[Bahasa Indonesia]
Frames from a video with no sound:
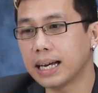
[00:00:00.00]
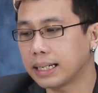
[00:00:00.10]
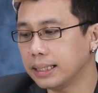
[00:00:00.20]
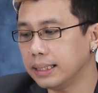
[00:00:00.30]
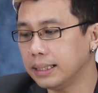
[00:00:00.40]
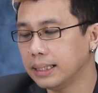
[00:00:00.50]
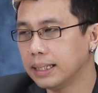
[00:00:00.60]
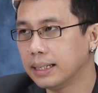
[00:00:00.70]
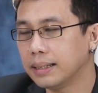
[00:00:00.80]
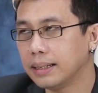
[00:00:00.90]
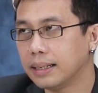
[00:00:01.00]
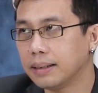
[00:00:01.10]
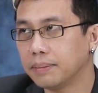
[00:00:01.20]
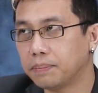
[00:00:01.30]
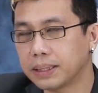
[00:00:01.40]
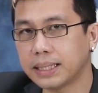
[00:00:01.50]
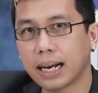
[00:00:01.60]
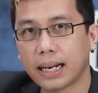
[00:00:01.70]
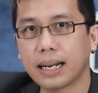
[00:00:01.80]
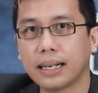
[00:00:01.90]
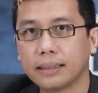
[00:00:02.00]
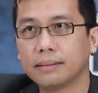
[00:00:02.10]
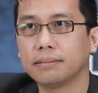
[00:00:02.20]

dari eh, perjalanan